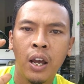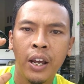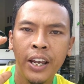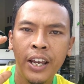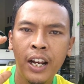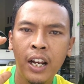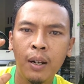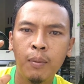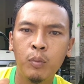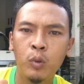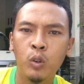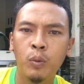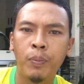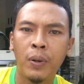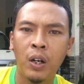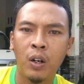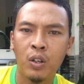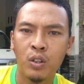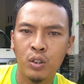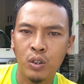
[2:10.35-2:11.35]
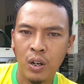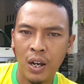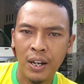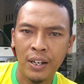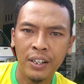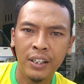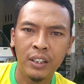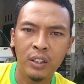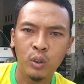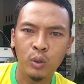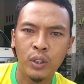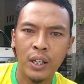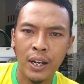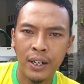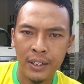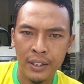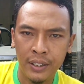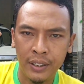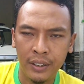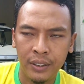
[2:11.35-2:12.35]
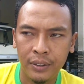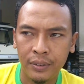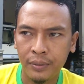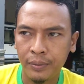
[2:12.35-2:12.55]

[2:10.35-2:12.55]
ilmu perosokan itu tadi.